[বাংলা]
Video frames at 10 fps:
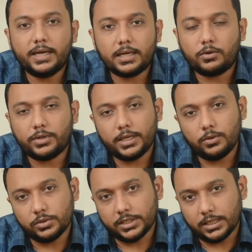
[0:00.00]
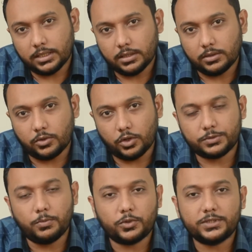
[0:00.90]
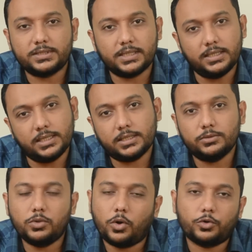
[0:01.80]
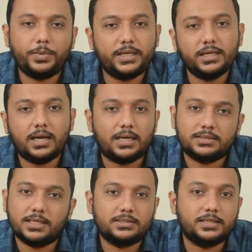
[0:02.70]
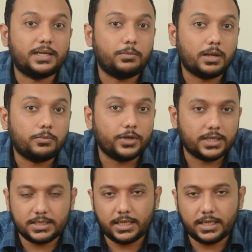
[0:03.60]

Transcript: এর কারণে ওদের গ্রস মোটর স্কিলটা কিন্তু অটোমেটিক আস্তে আস্তে ডেভেলপ হয়ে